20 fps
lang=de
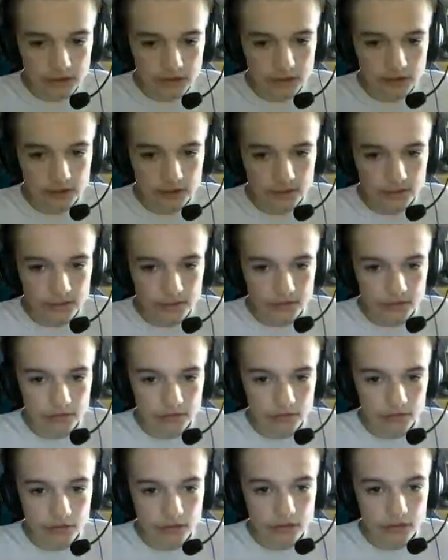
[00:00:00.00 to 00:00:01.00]
Das wisst ihr
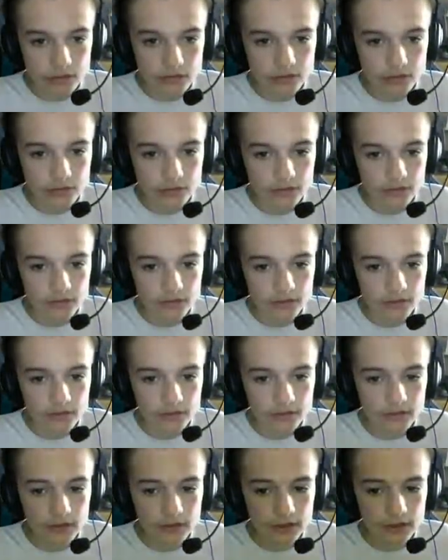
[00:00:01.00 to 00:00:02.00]
schon, Leute.
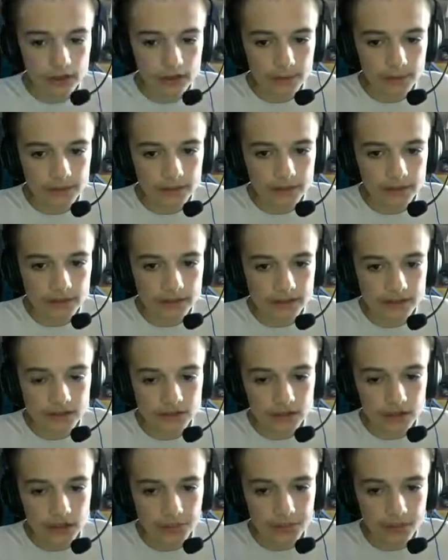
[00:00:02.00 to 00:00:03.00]
Ab hier
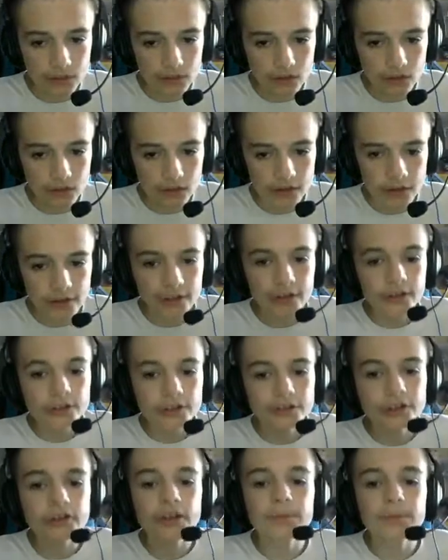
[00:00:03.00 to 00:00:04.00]
kannst du abbauen.
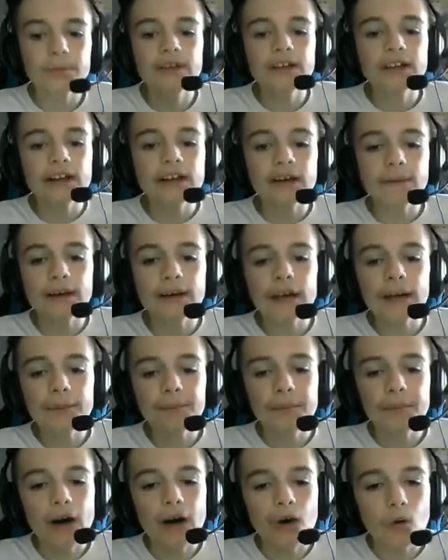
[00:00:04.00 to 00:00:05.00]
Steht ab hier kann man
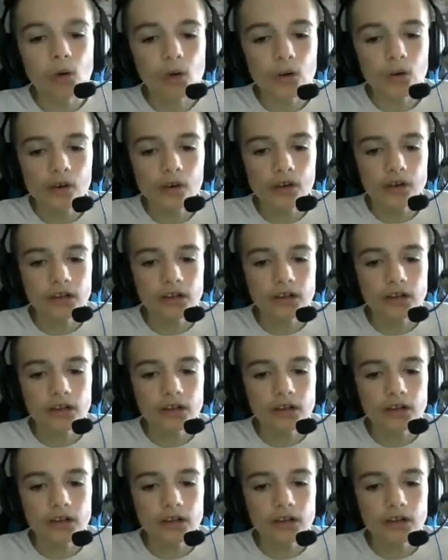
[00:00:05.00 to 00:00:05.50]
abbauen.